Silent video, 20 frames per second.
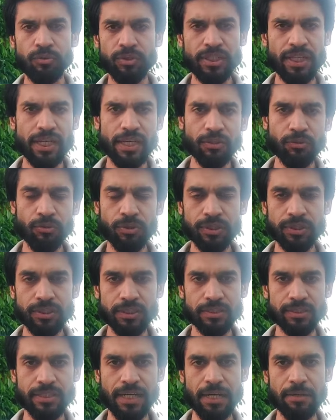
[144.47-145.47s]
तो ये थोड़ी
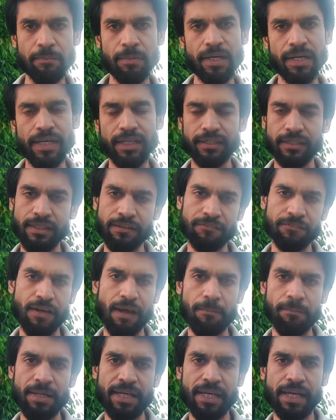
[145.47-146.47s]
सी स्टेटमेंट एक तरफ
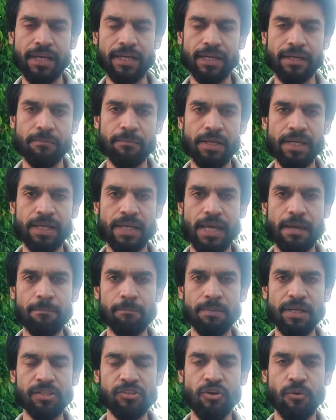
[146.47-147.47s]
आपने कहना कि हमने
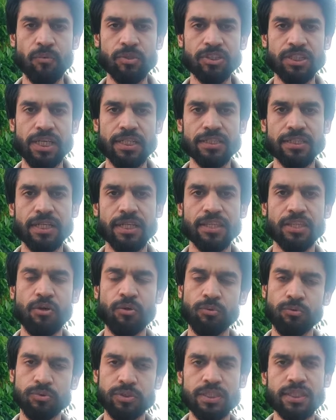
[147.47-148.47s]
गेम प्ले जो वो चेंज कर
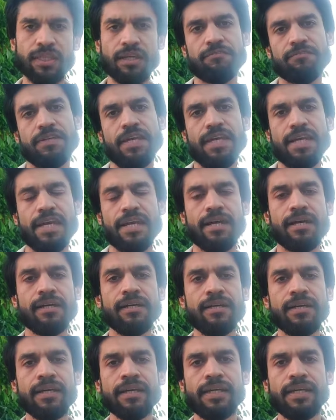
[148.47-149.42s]
दिया और दूसरी तरफ ये कहना